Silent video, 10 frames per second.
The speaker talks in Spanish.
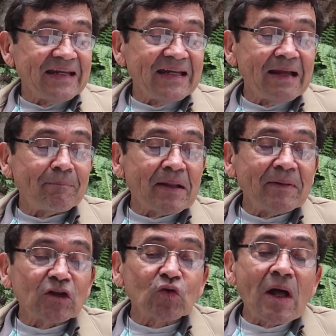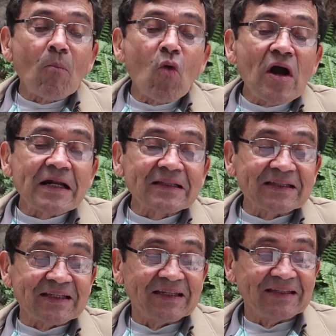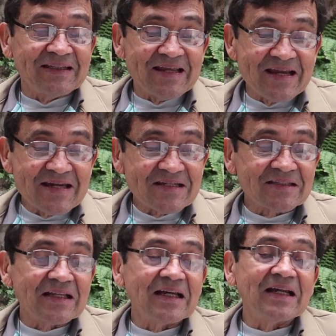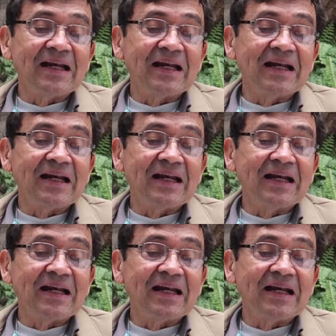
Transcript: y la prematura muerte de ésta